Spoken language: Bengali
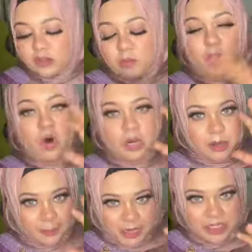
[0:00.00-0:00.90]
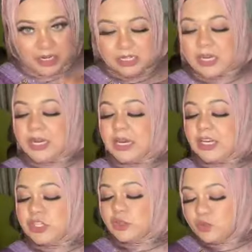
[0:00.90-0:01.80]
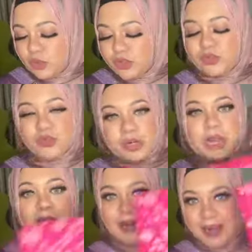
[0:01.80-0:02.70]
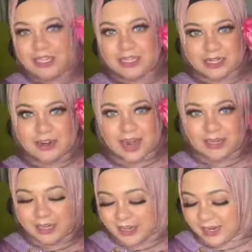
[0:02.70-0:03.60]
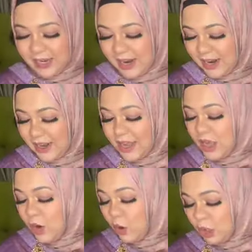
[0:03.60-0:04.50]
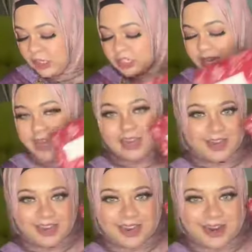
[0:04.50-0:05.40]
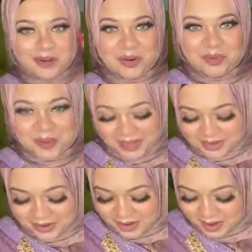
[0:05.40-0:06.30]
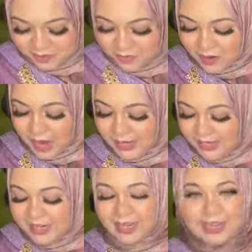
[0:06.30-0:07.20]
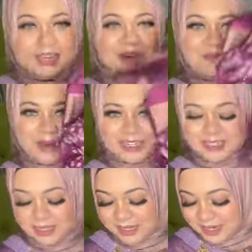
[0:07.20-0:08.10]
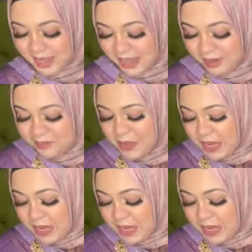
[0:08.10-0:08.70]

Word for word: একদম অন বাজেট কি সুন্দর সুন্দর কালার আসছে রানী কালার কলিজা কালার ও মাই গড ওয়াইন কালার মাসাল্লাহ